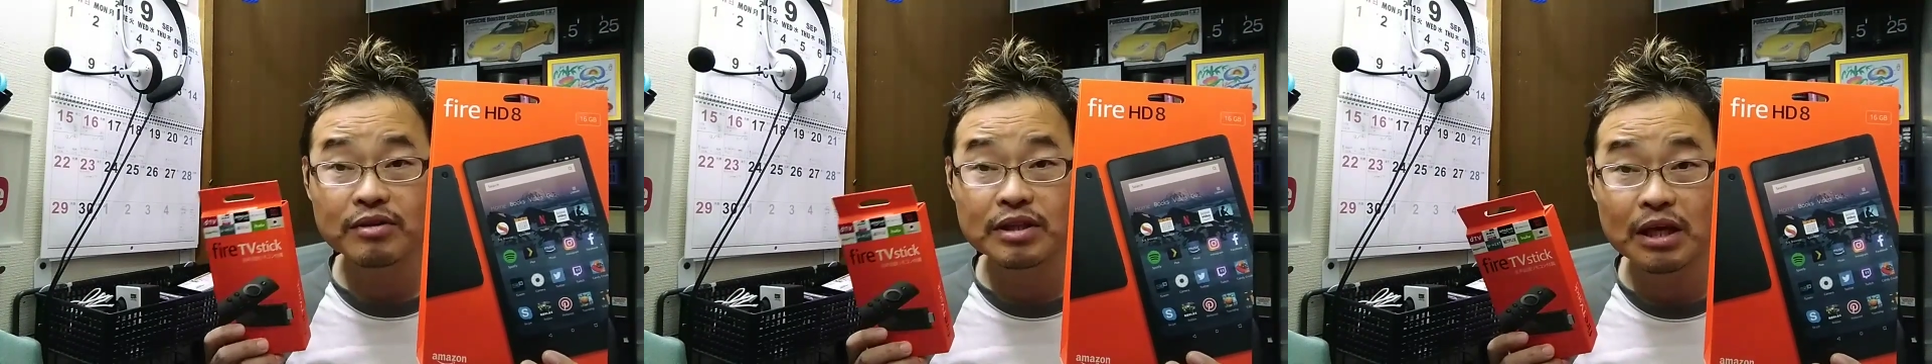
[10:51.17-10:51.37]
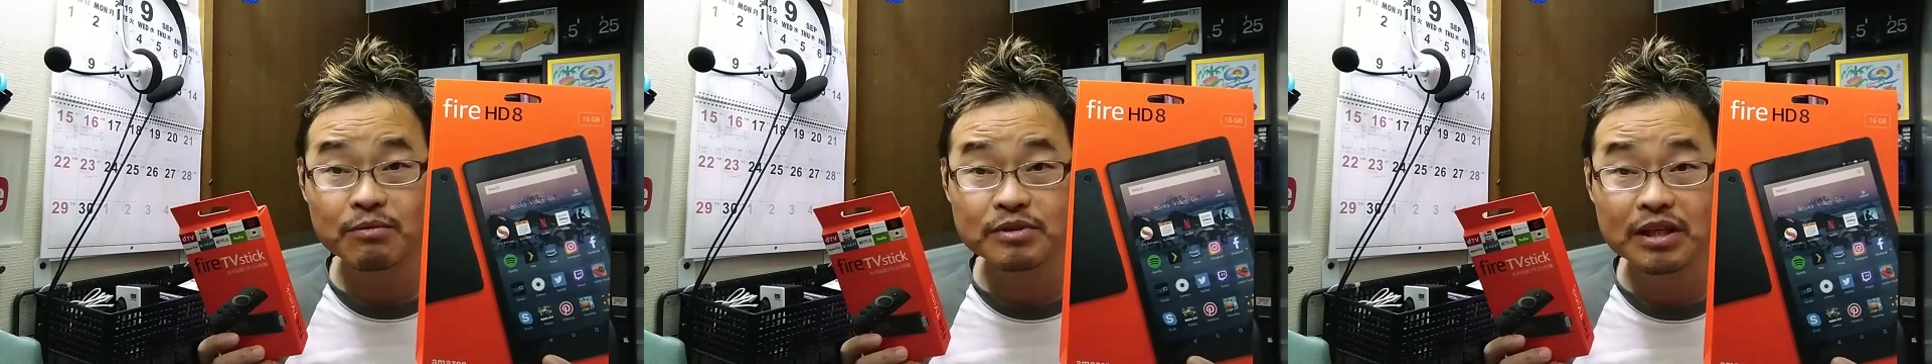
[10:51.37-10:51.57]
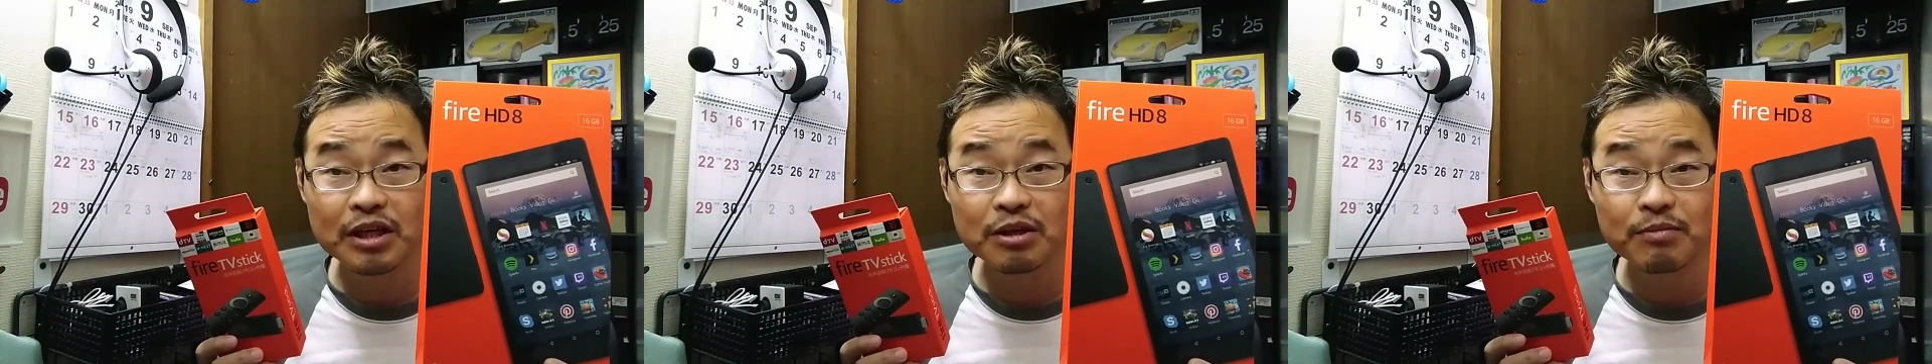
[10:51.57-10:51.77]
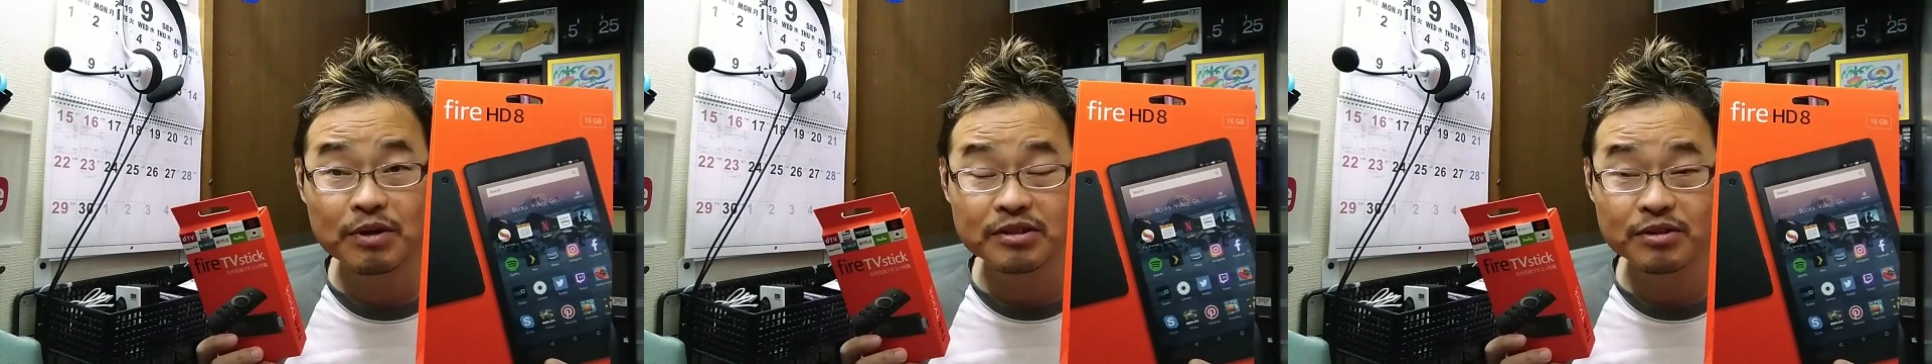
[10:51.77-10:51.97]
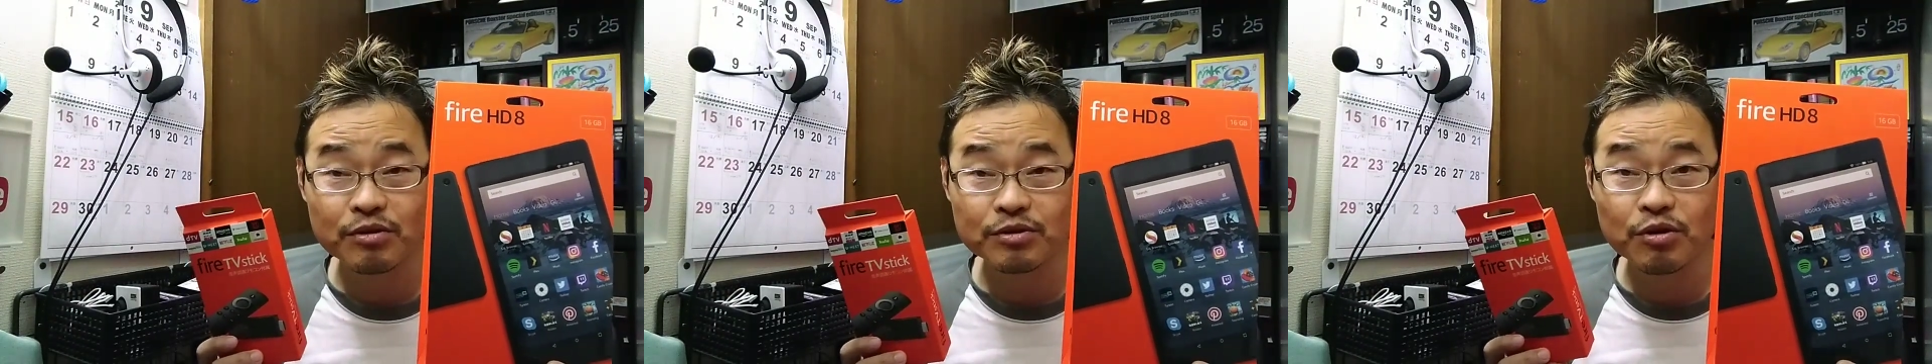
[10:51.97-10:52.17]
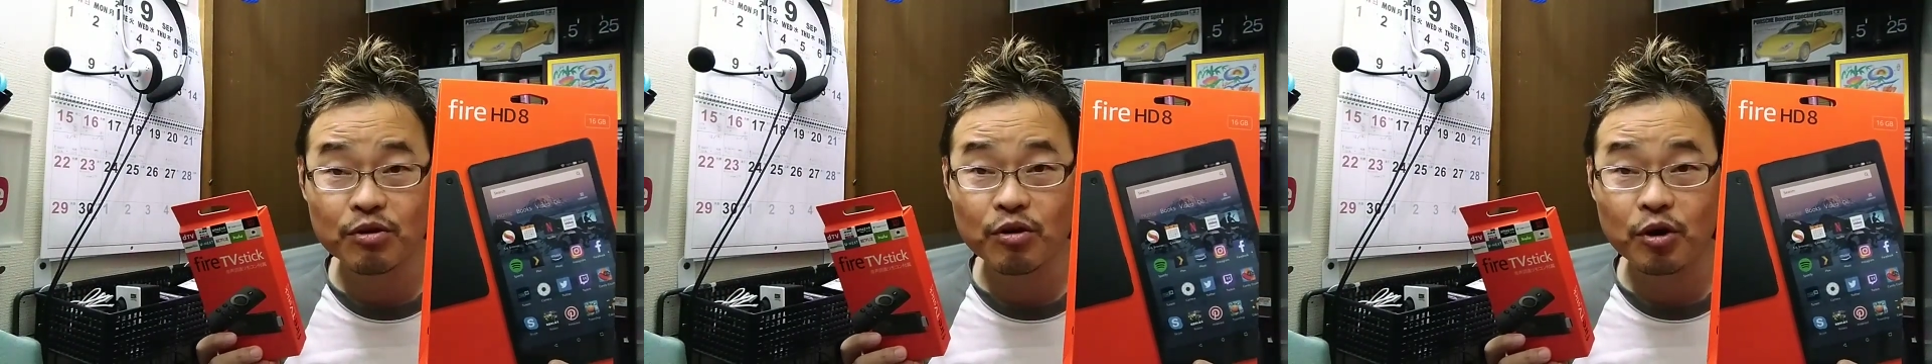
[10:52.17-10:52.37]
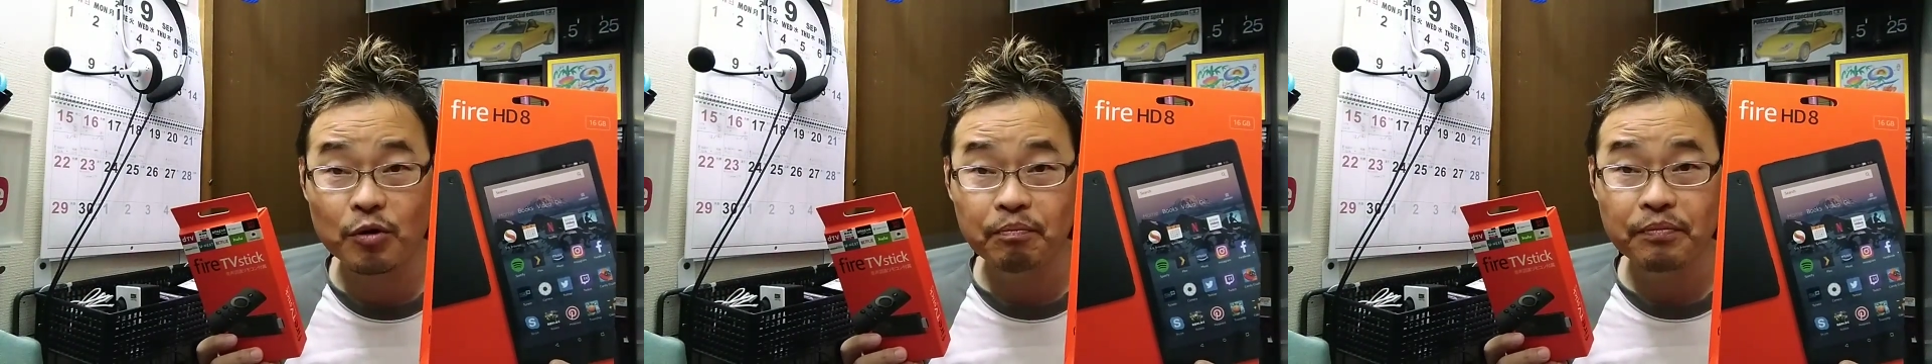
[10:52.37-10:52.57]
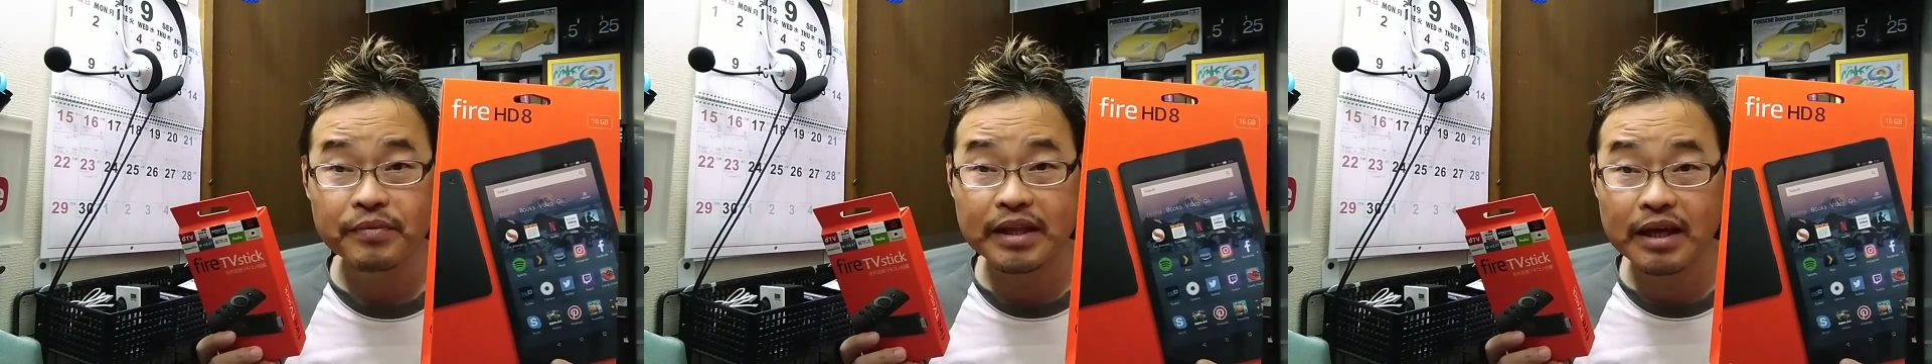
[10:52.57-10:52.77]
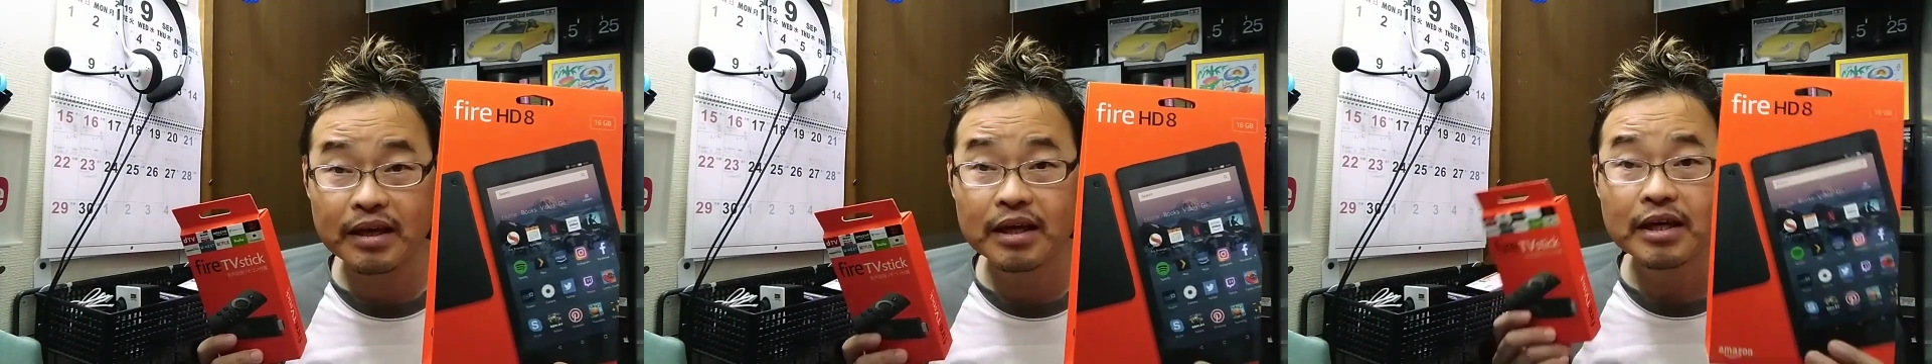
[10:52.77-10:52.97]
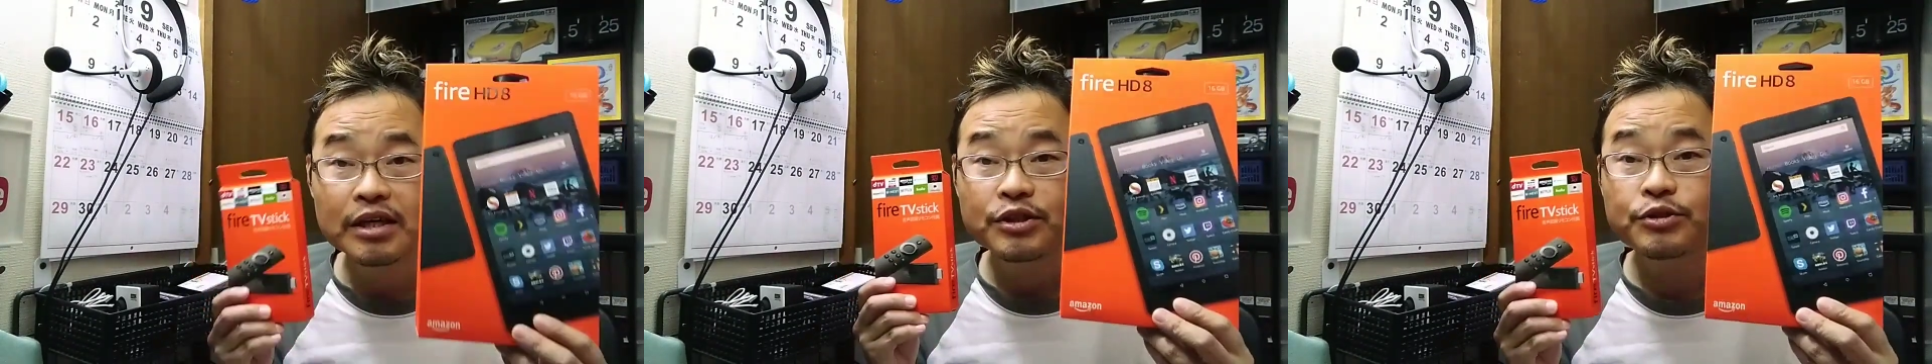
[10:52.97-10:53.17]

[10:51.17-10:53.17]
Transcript: のタイムセール祭りの情報、ね、